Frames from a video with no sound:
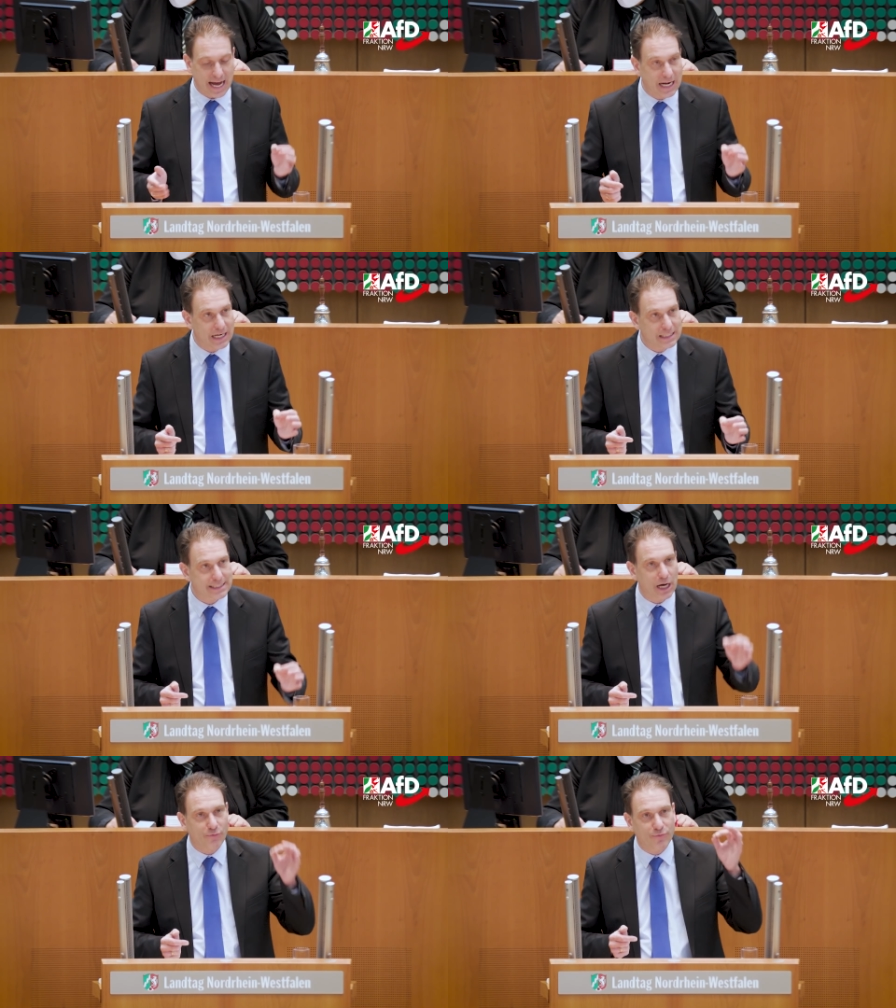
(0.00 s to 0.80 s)
Alles
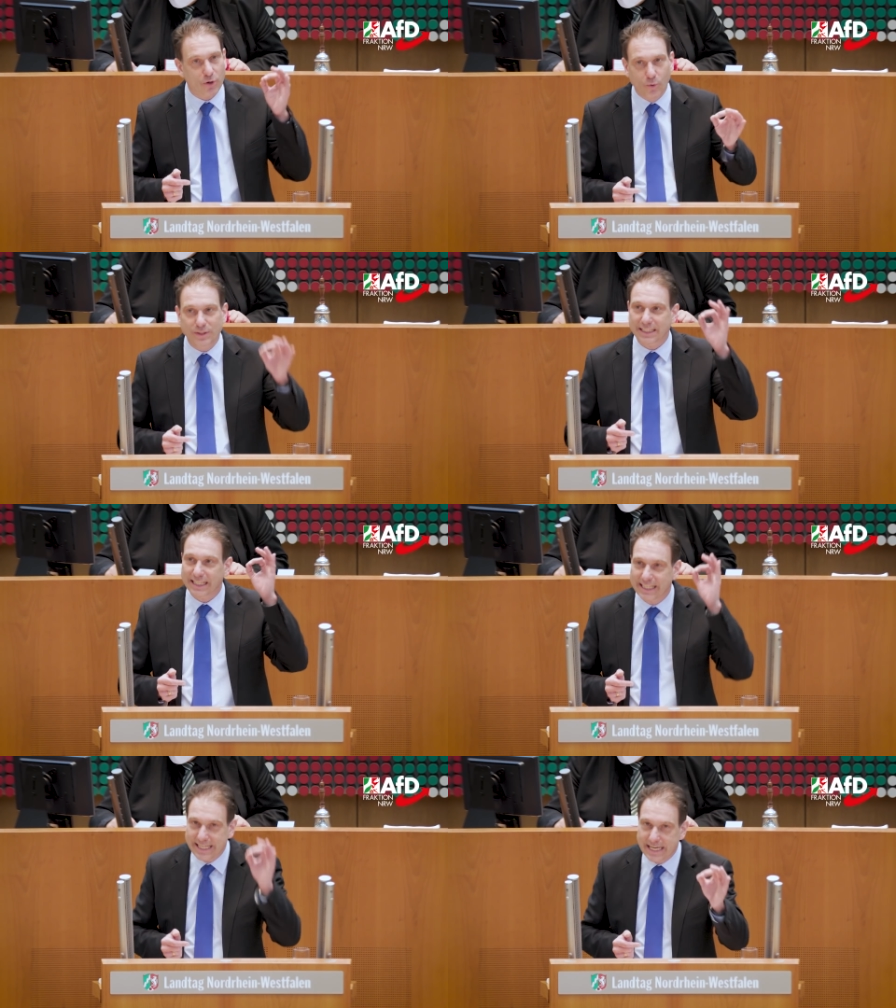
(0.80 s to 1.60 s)
aufgrund
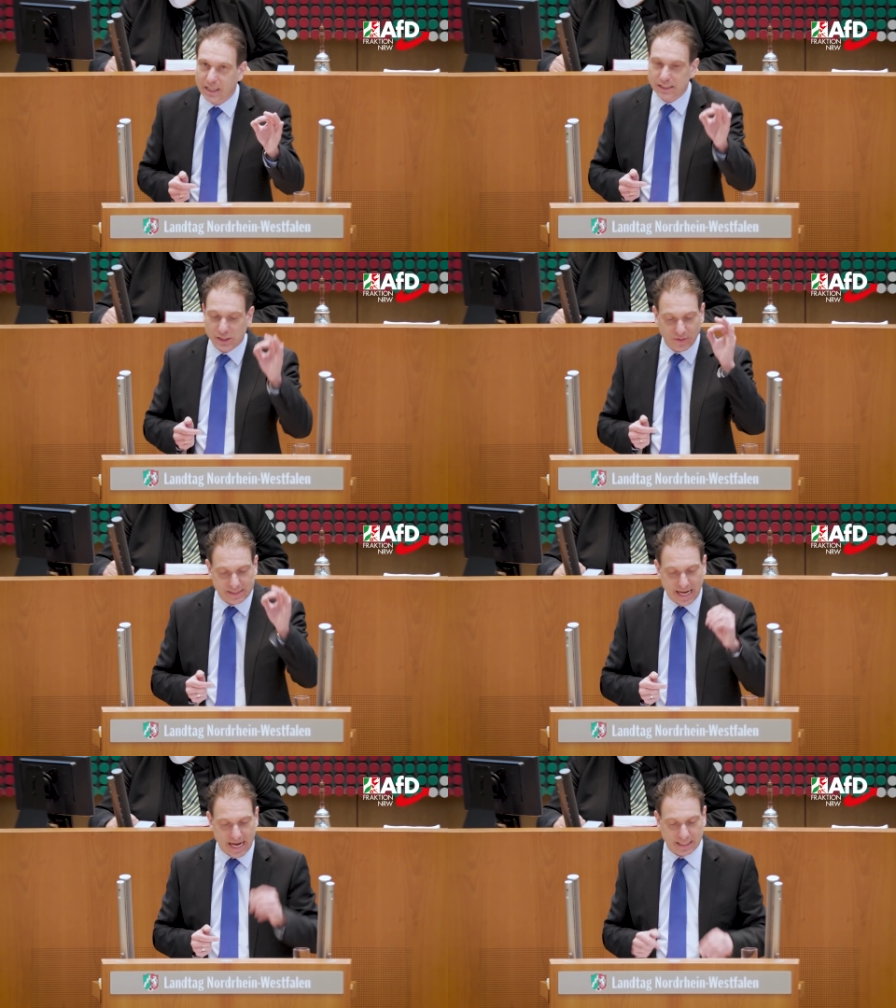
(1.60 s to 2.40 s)
ihres
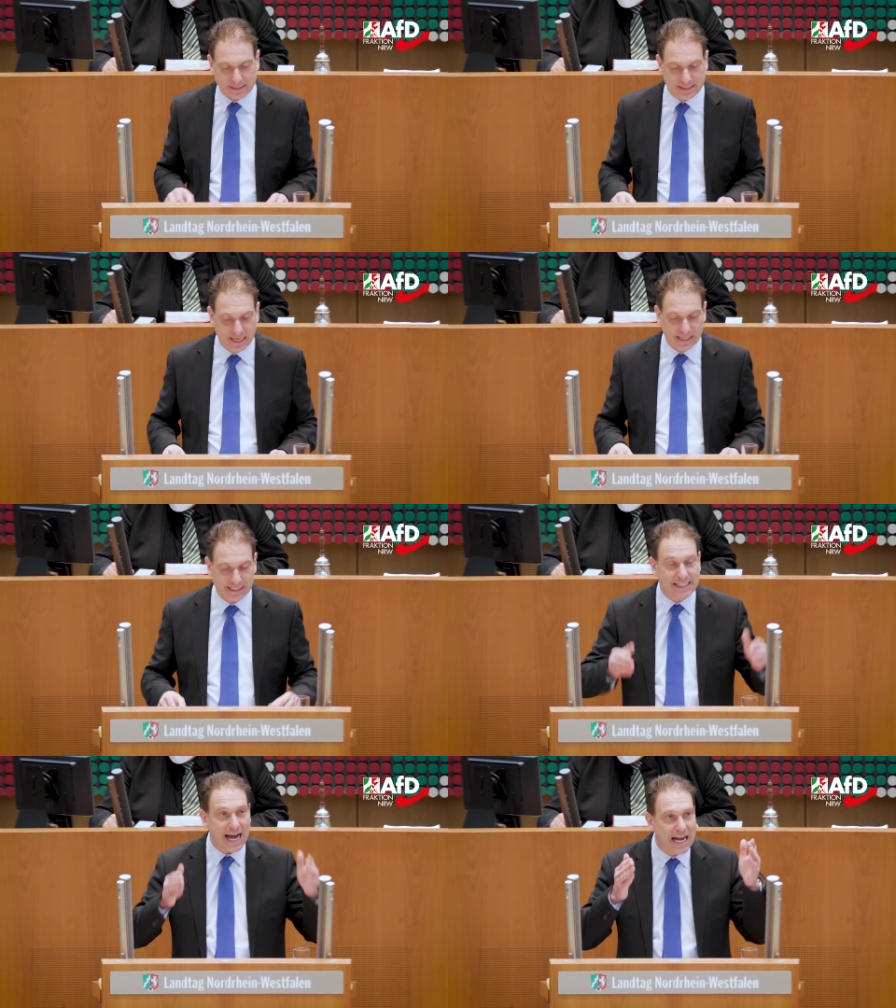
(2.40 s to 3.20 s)
Versagens,
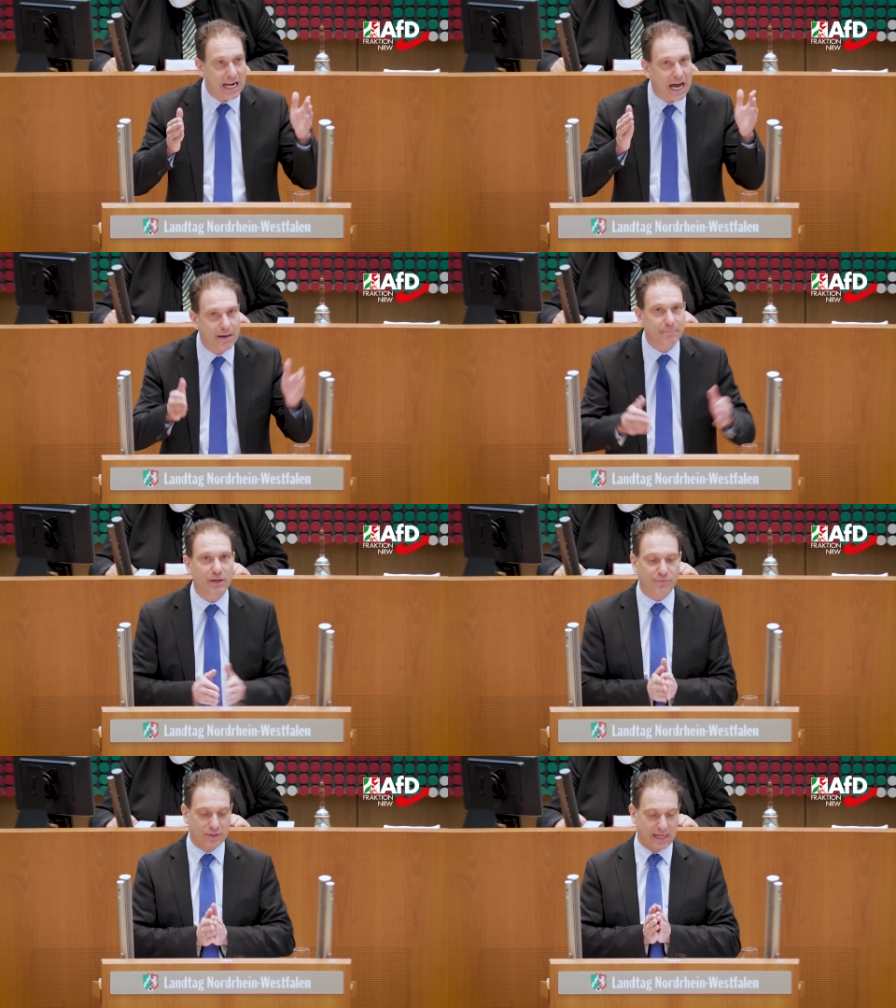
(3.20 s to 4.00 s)
denn sie alle haben
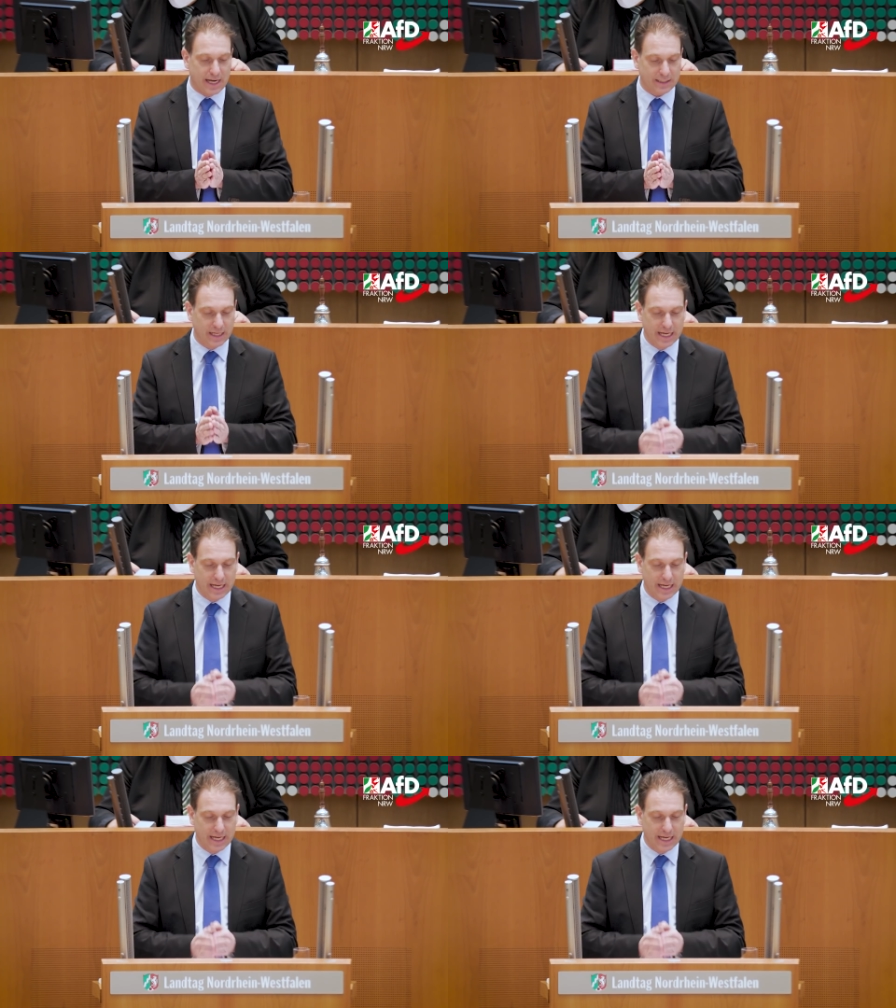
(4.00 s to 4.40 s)
hier versagt.